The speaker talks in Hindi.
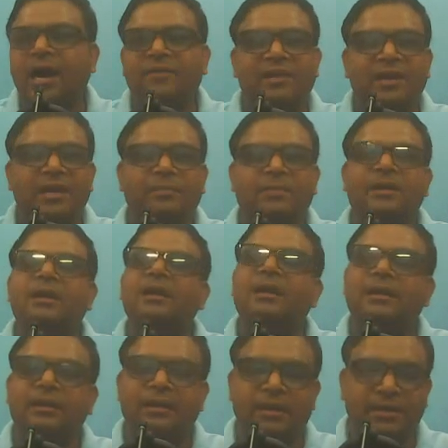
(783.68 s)
अवेलेबल
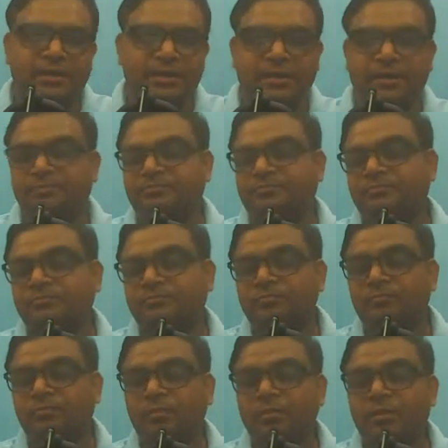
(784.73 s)
नहीं है
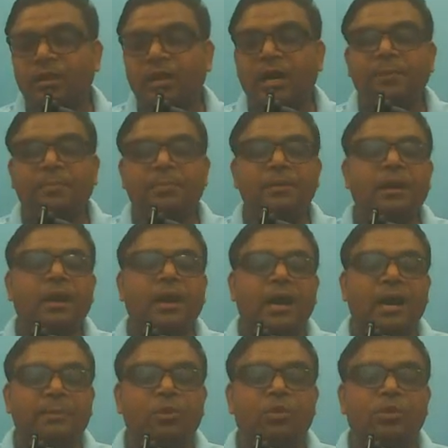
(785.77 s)
अब
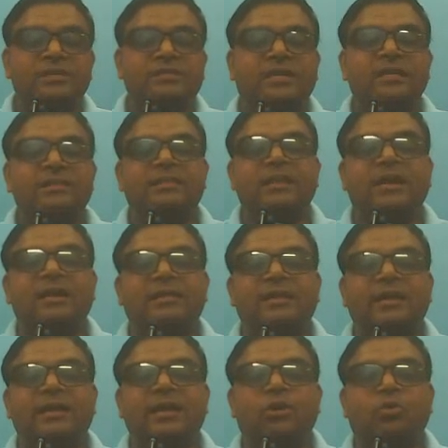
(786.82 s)
हम लोग इसके अंदर
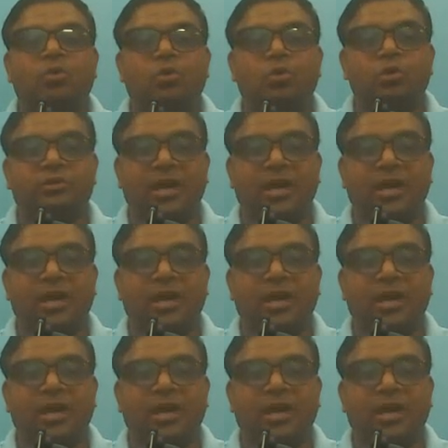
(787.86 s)
आते हैं कोर